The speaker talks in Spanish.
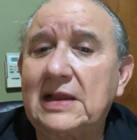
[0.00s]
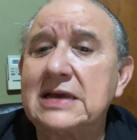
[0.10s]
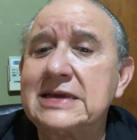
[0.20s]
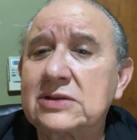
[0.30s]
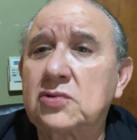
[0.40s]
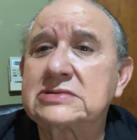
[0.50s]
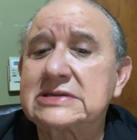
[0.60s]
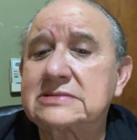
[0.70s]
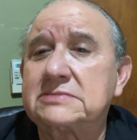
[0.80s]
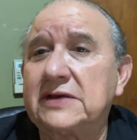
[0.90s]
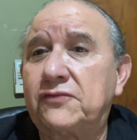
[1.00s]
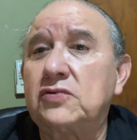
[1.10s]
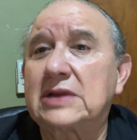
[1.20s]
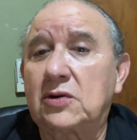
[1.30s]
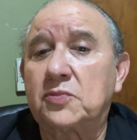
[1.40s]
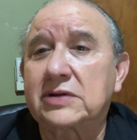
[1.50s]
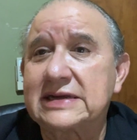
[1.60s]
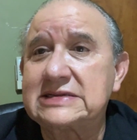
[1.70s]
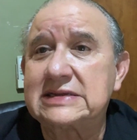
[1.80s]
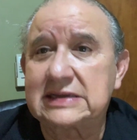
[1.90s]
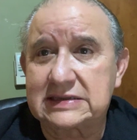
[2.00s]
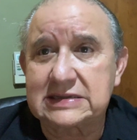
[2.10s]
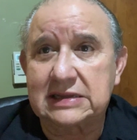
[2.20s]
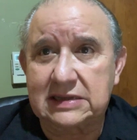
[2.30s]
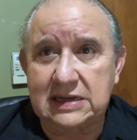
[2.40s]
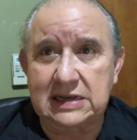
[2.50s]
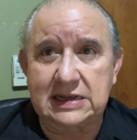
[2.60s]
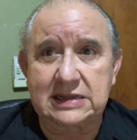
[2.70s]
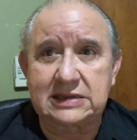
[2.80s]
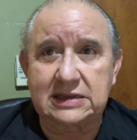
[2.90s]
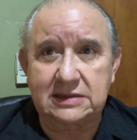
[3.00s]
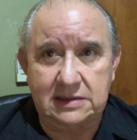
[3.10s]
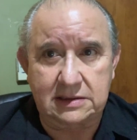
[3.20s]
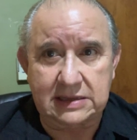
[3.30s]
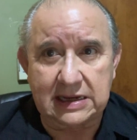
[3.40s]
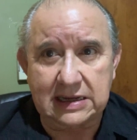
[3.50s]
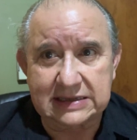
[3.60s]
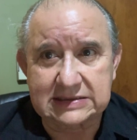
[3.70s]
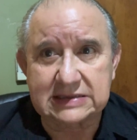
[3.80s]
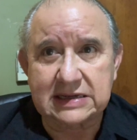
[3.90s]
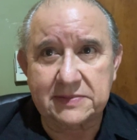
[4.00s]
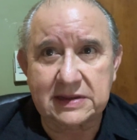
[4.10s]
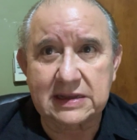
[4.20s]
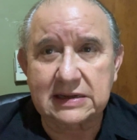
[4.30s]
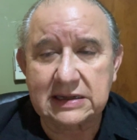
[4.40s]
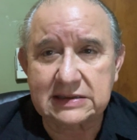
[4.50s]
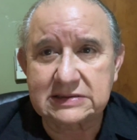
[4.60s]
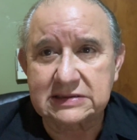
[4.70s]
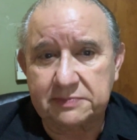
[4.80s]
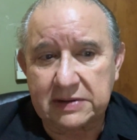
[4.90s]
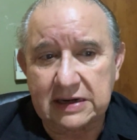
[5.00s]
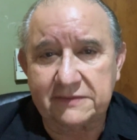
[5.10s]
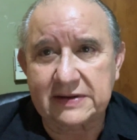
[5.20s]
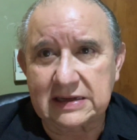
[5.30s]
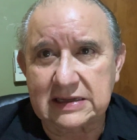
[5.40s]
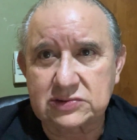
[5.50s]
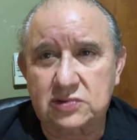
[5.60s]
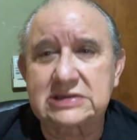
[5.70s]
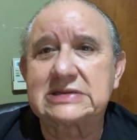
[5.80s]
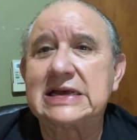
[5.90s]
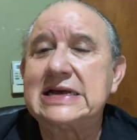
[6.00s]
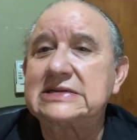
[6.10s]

Y entonces difúndanlo porque es interesante que la gente tenga este esquema de análisis para ver las cosas.